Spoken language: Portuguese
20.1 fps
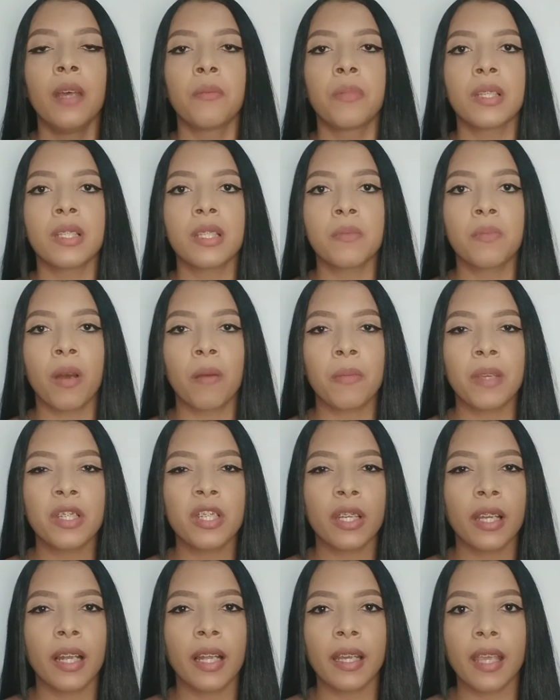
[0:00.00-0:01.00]

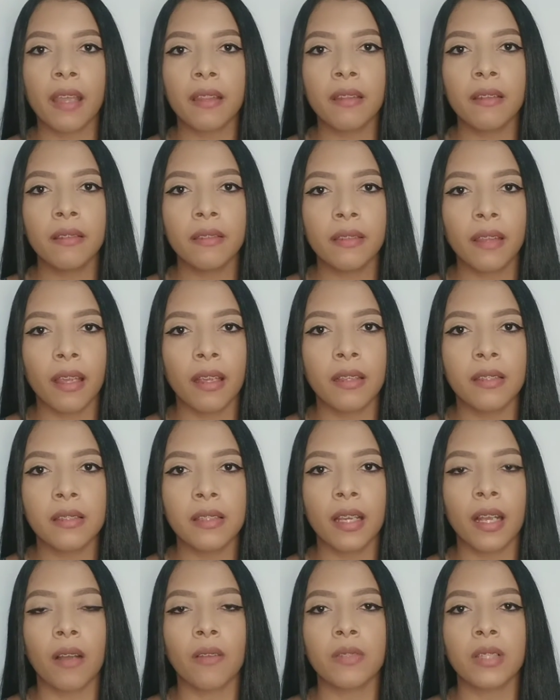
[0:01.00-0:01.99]
Principalmente aquela queda
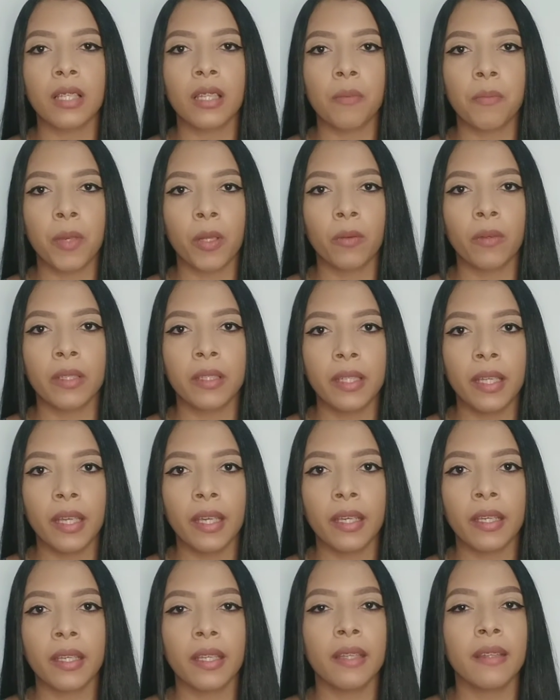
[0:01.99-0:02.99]
intensa causada pelo Enê,